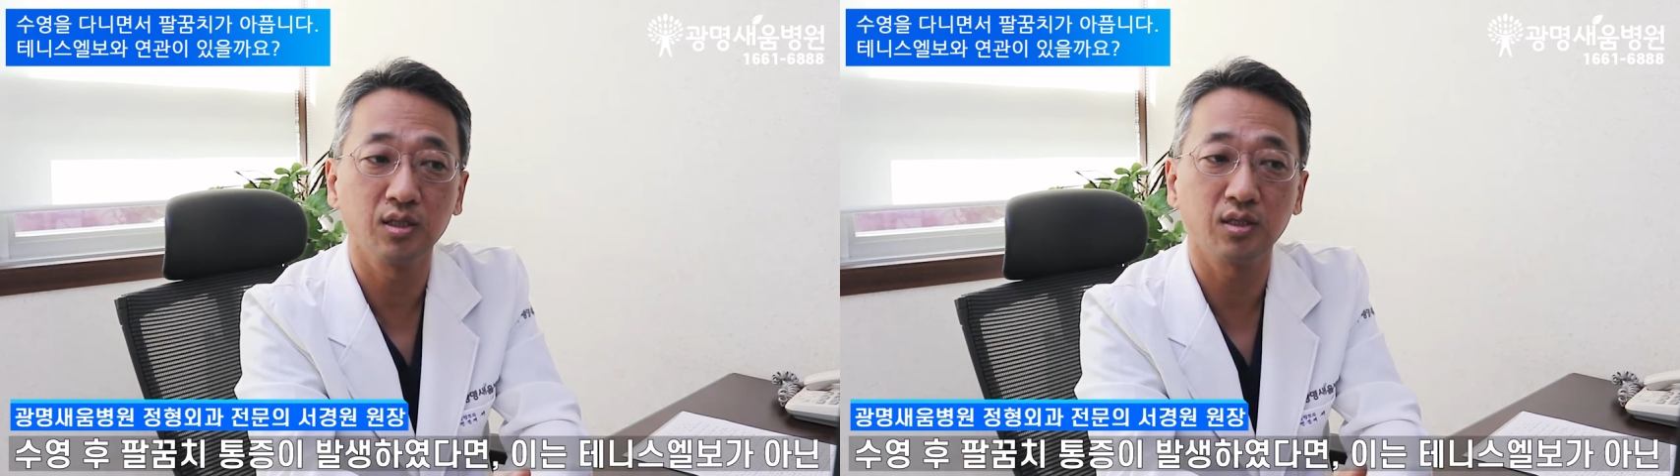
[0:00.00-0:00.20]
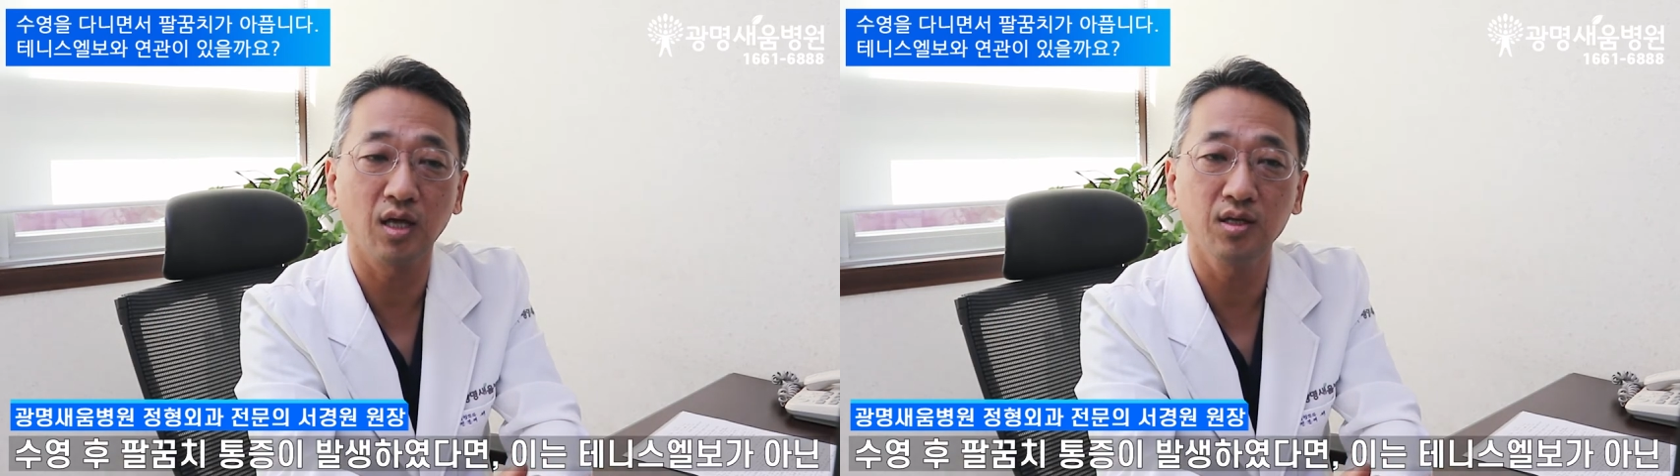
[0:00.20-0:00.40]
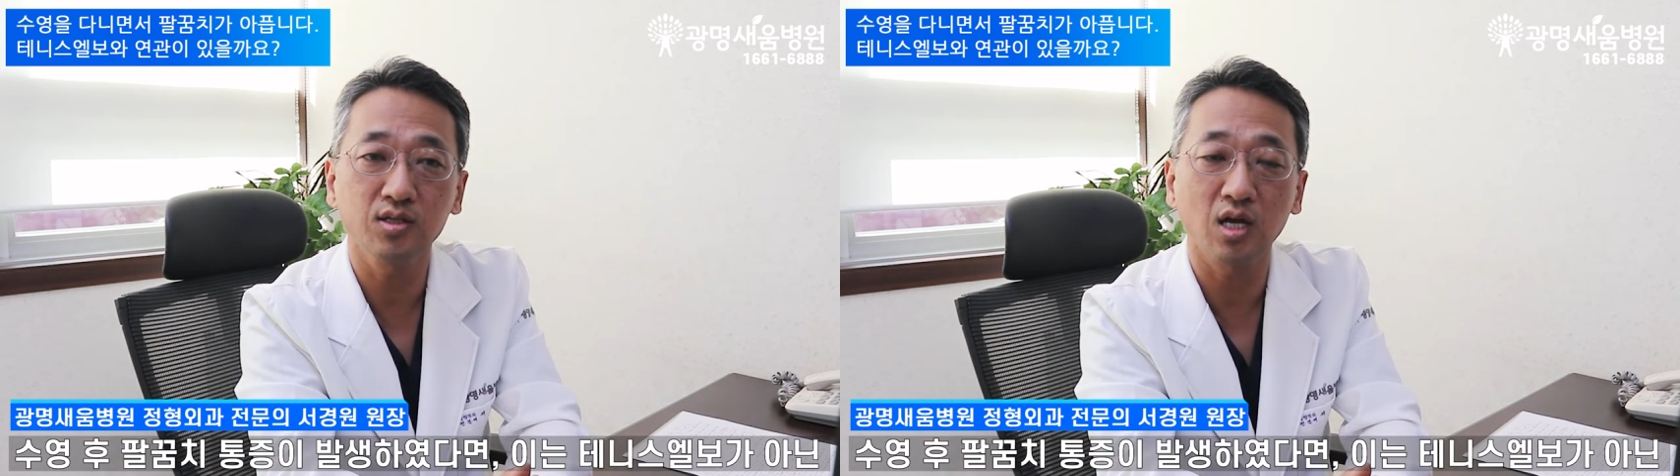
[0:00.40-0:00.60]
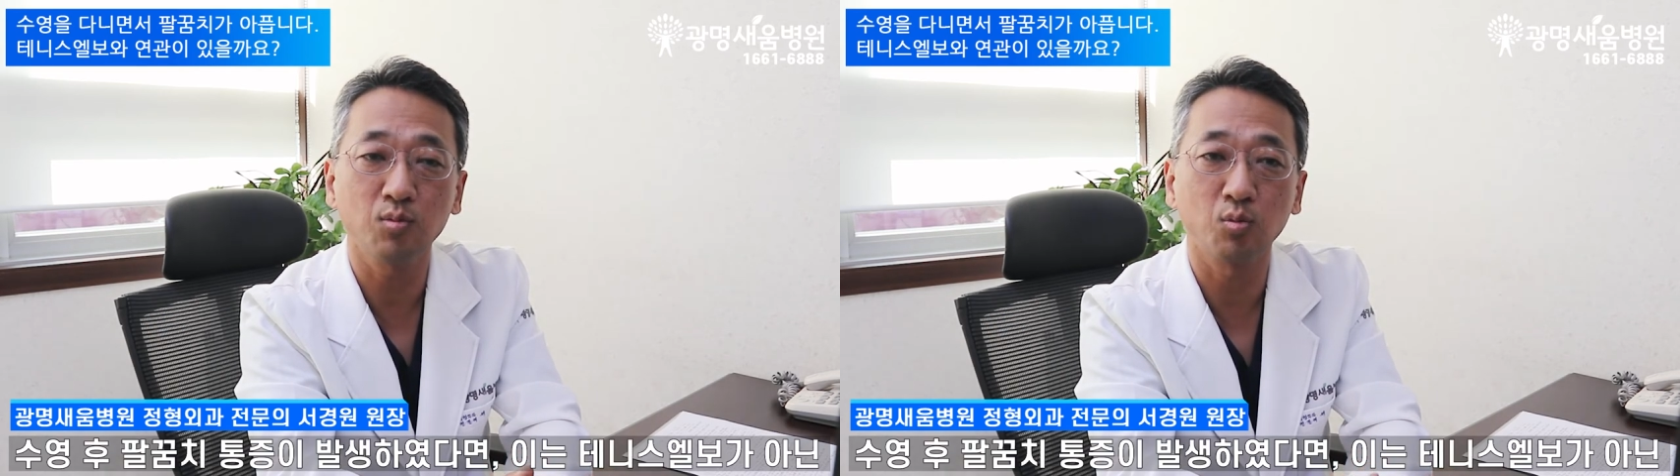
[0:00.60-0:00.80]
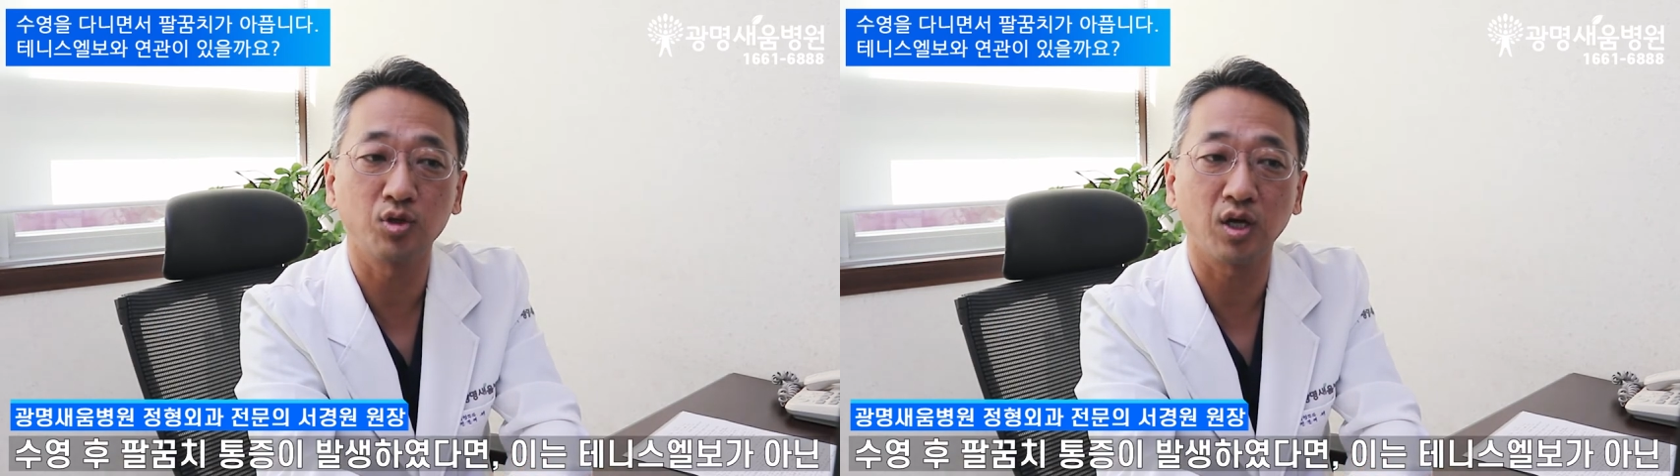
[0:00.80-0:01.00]
테니스
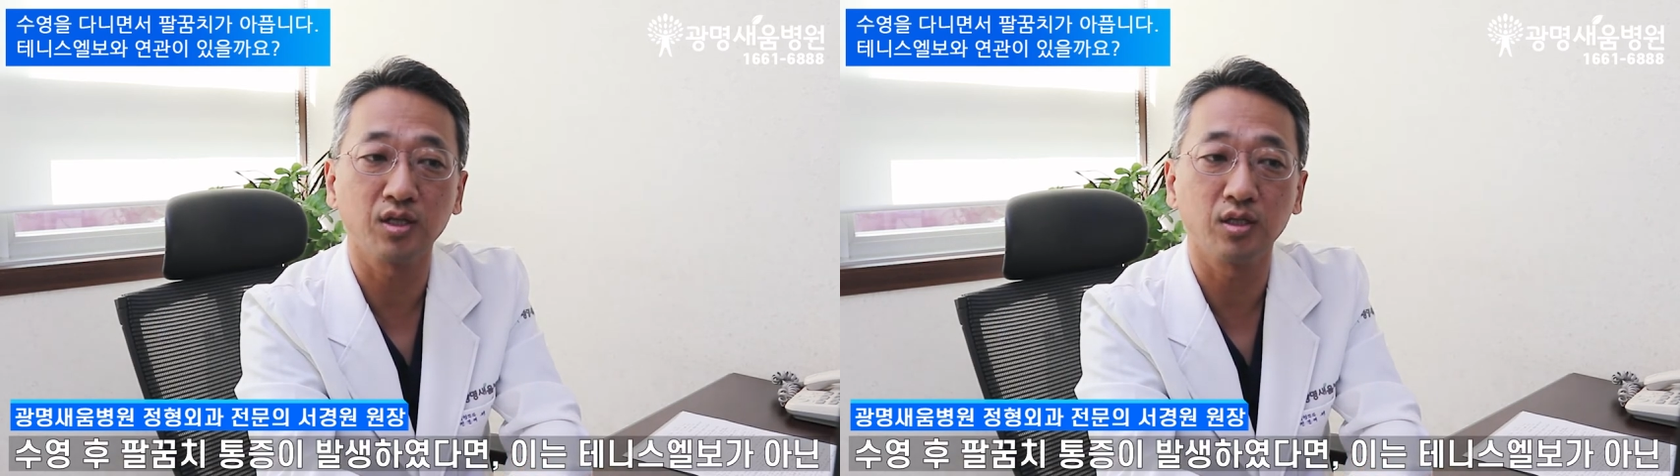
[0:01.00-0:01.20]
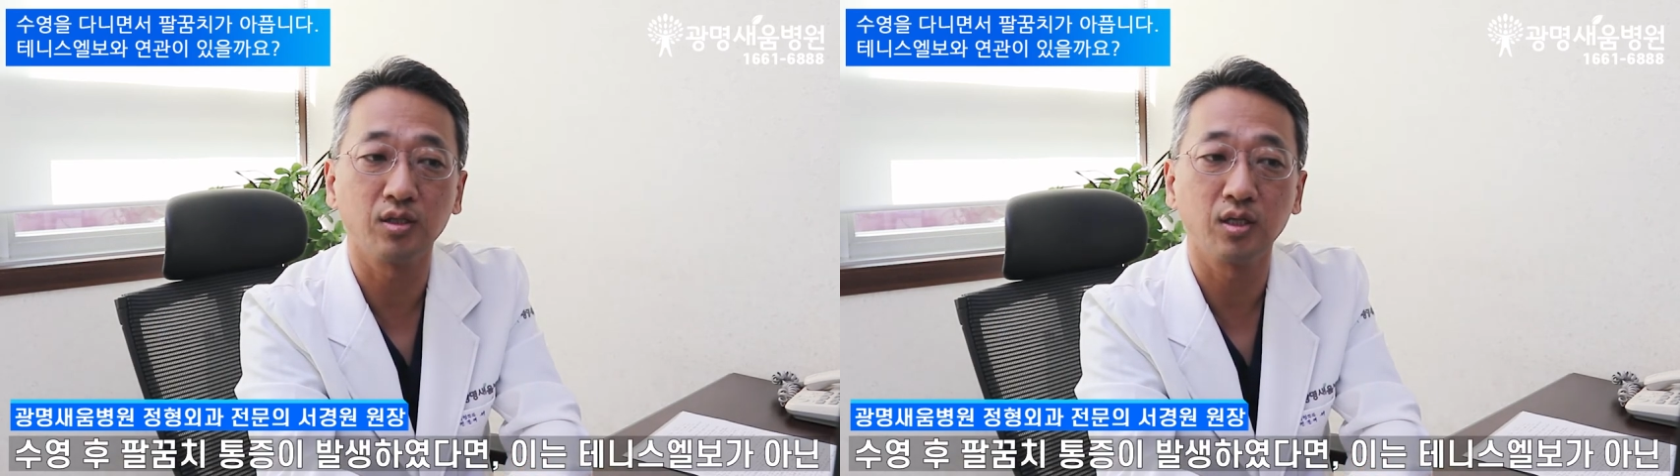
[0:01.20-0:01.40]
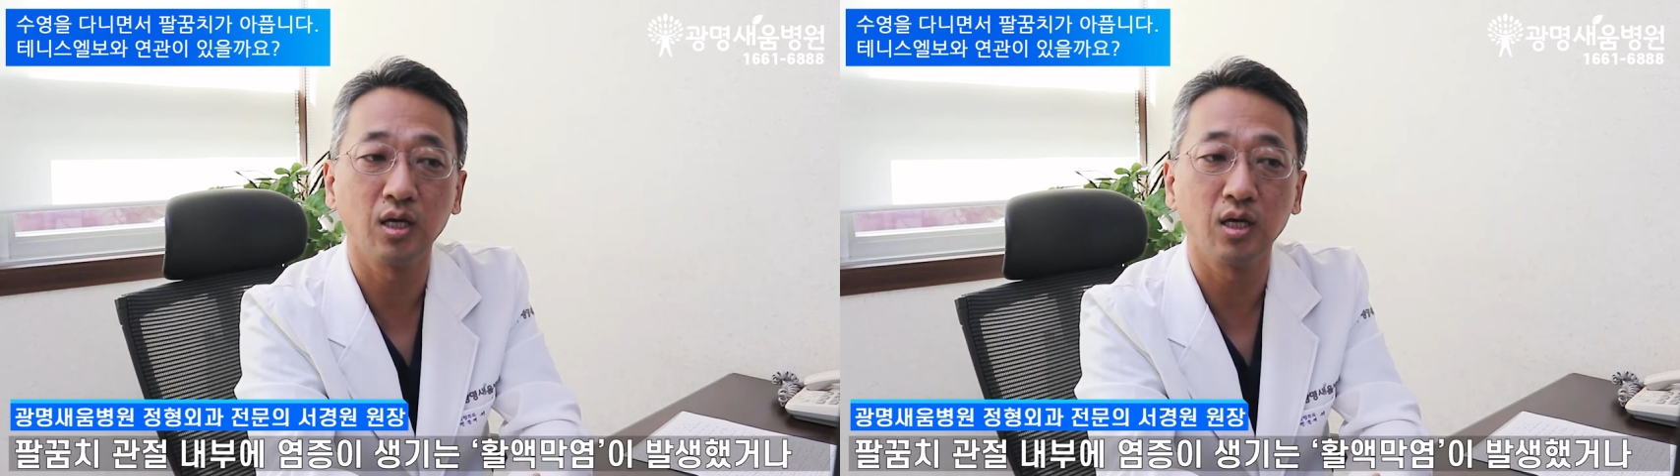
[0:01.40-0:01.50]
엘보보다는